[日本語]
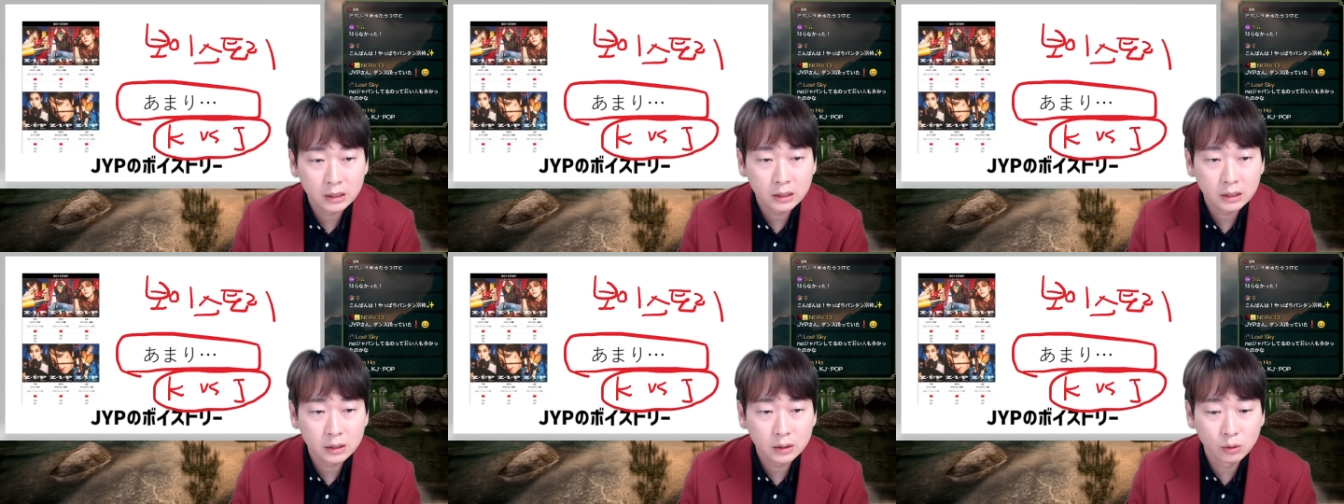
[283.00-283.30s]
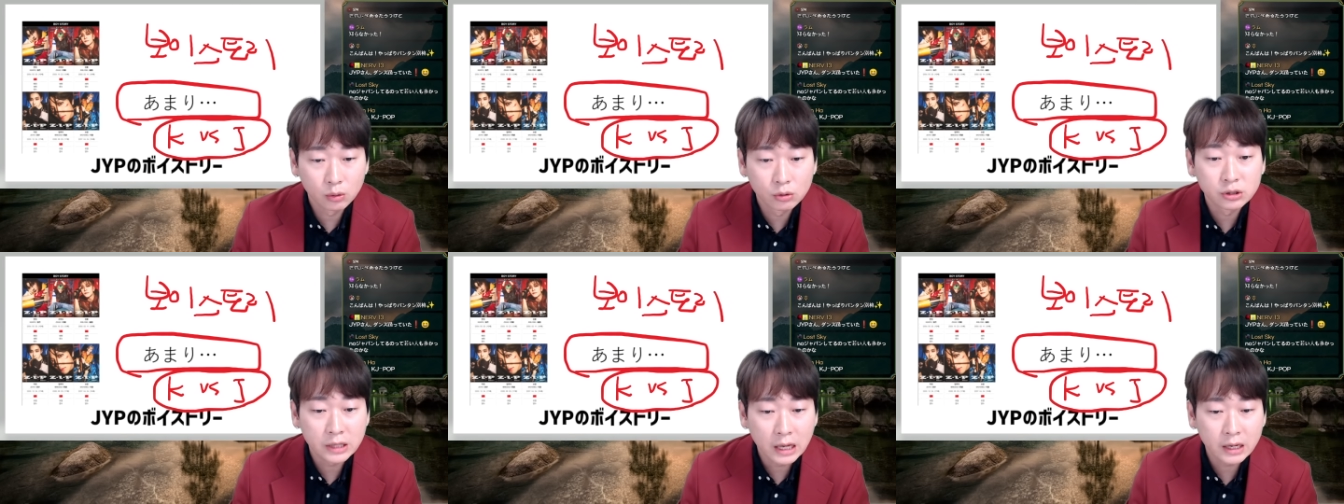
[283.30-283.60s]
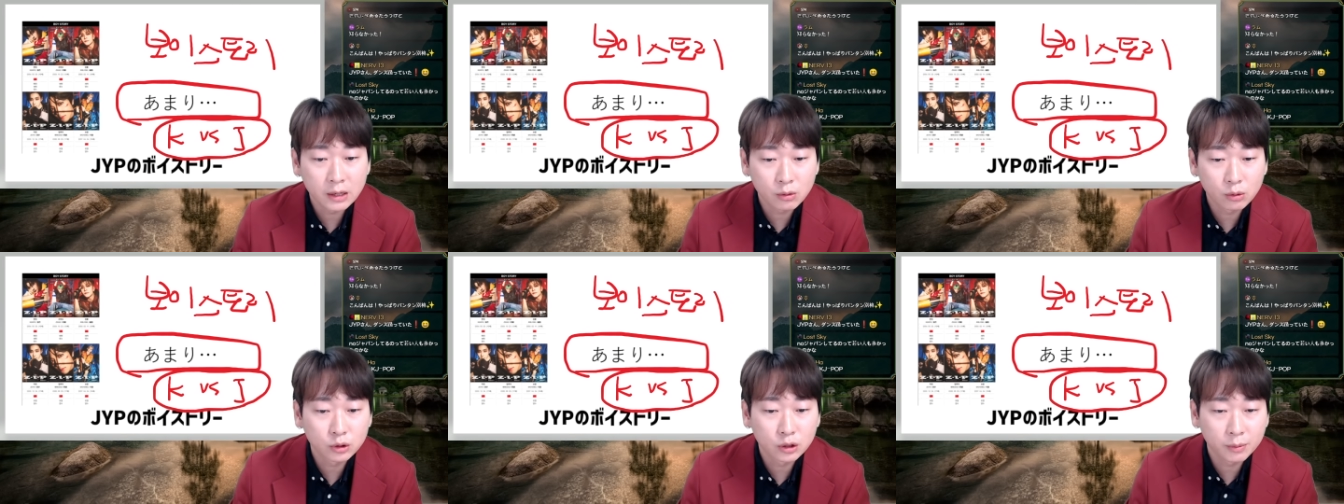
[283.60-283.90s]
良くな
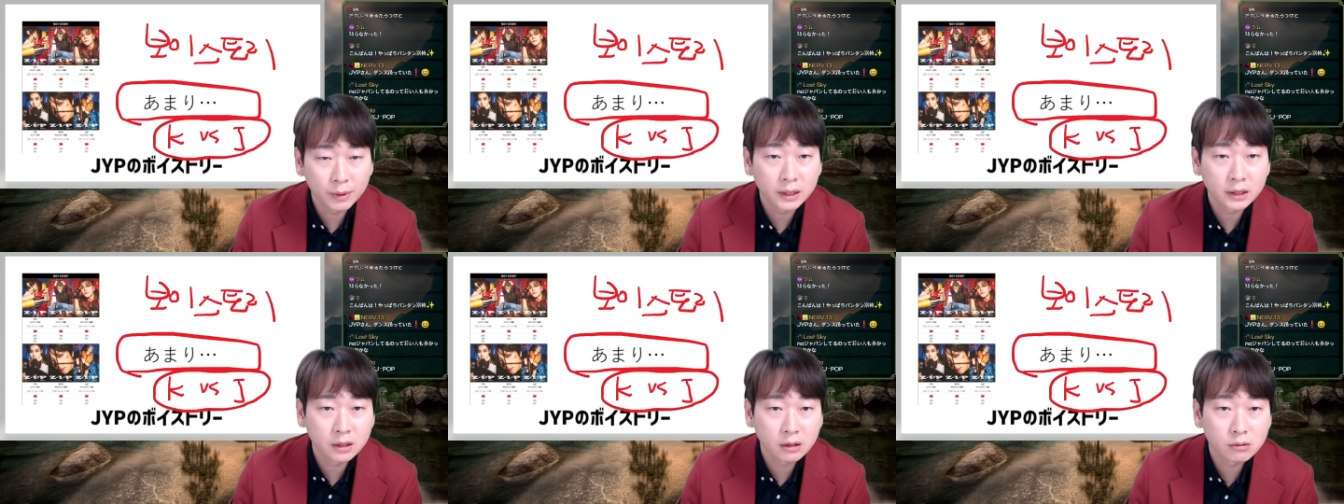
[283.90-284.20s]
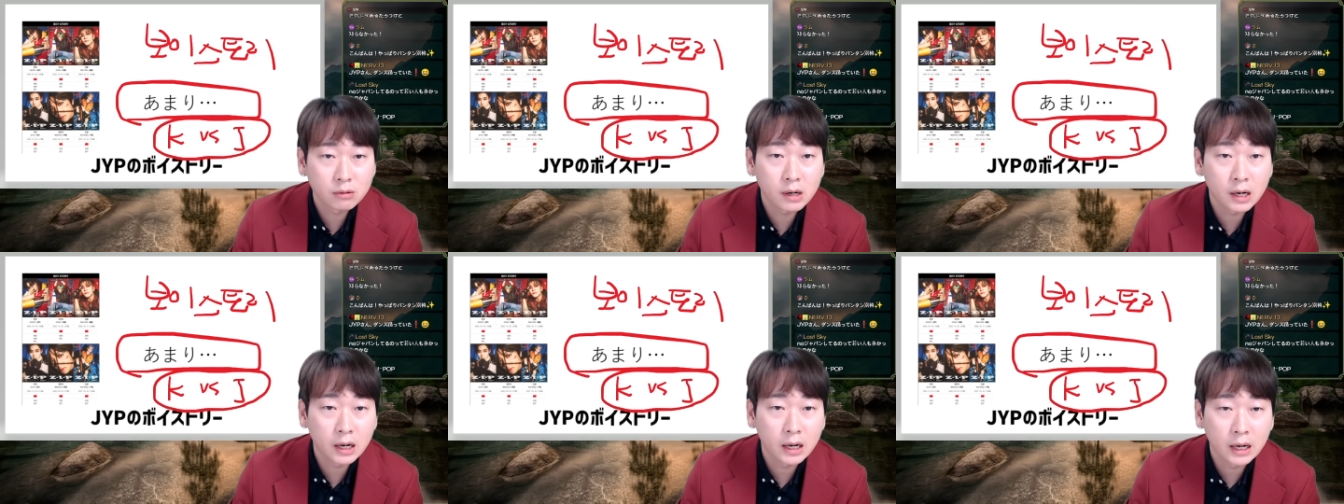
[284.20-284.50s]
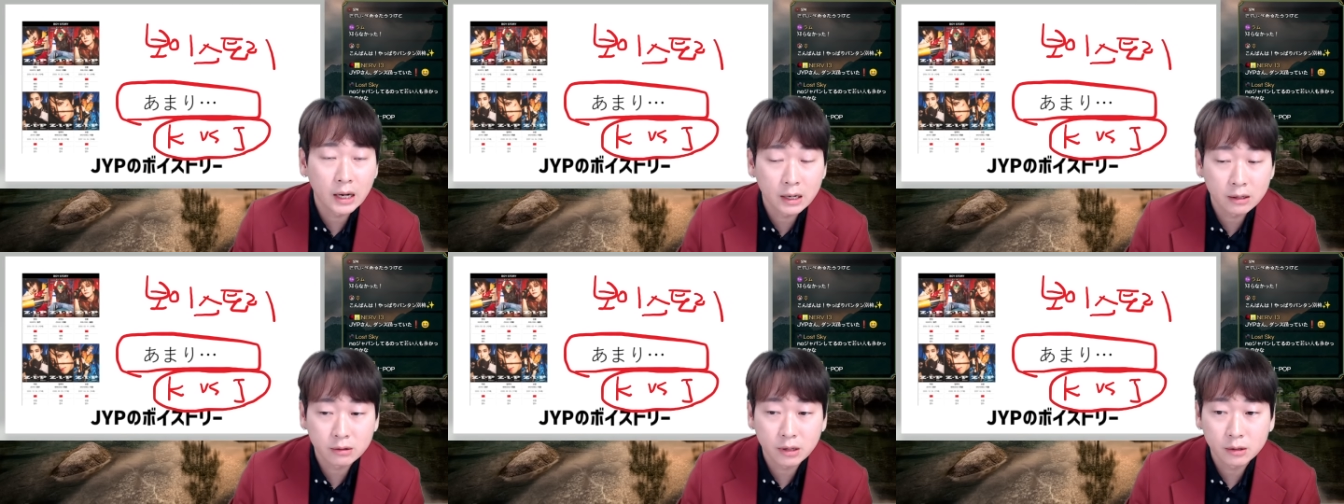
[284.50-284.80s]
い言葉っていうのが
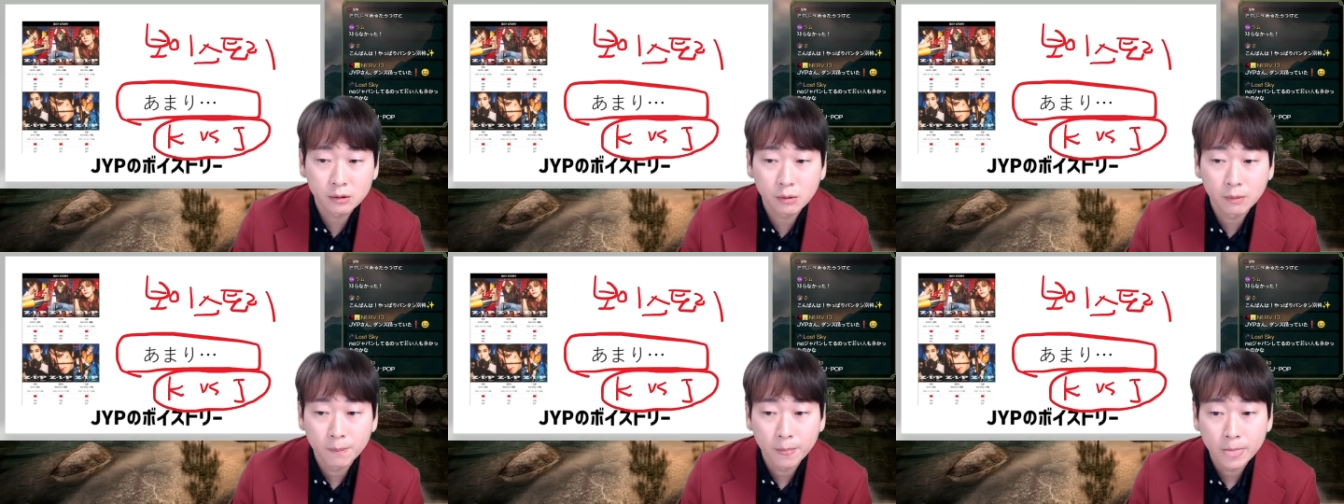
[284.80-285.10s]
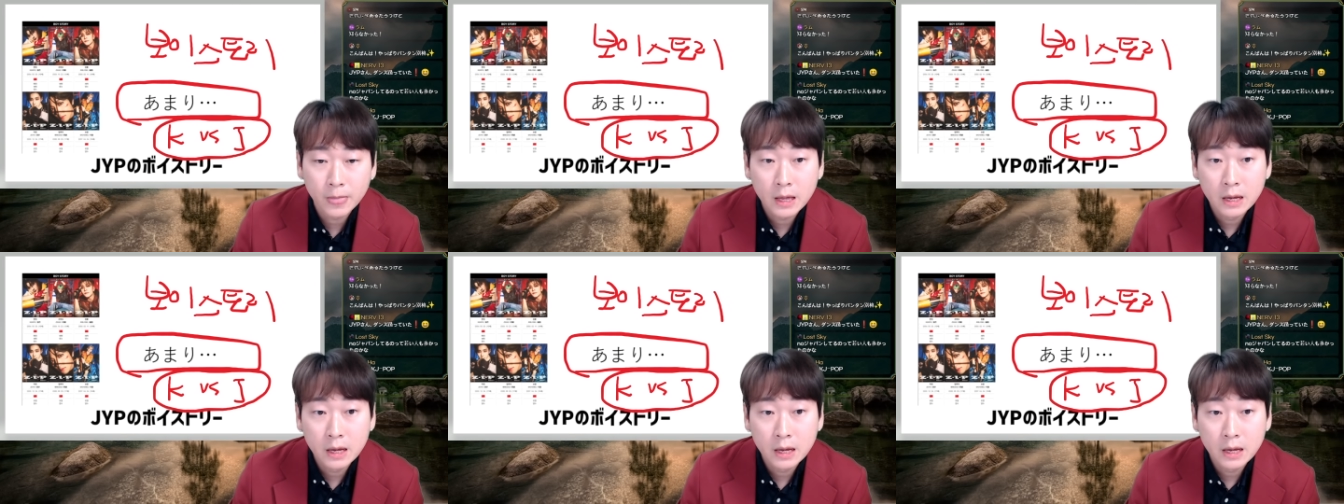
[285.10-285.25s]
あるけど、